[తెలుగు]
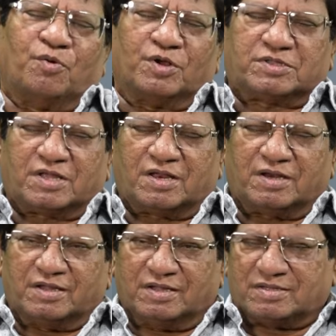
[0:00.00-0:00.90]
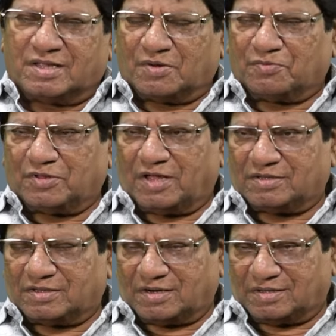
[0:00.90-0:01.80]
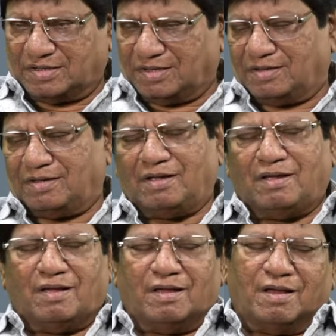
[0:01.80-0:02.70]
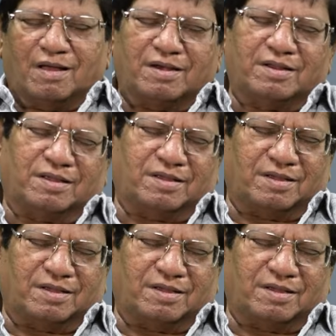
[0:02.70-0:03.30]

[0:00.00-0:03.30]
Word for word: ఒకసారి ఈ శగం దాసరది అని